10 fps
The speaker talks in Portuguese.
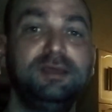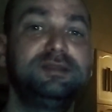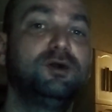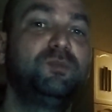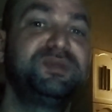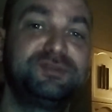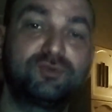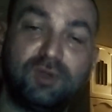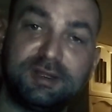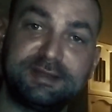Então,
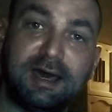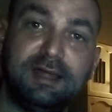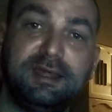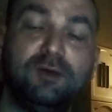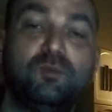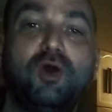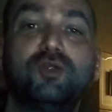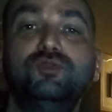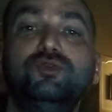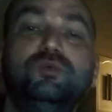preciso coletar né, o
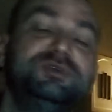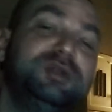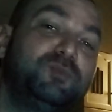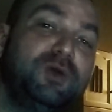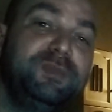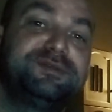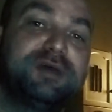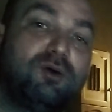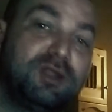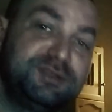maior número de depoimentos
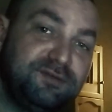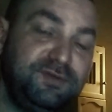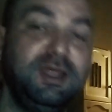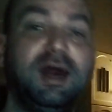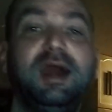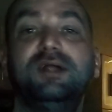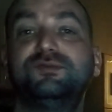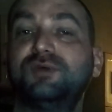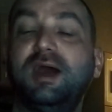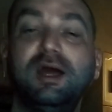agora de
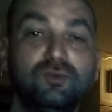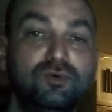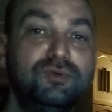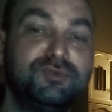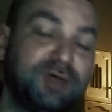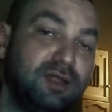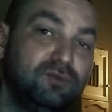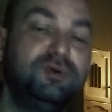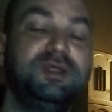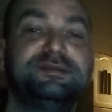afiliados, alunos,
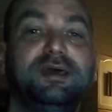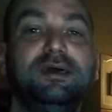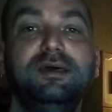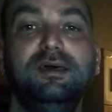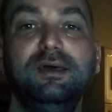alunas, né?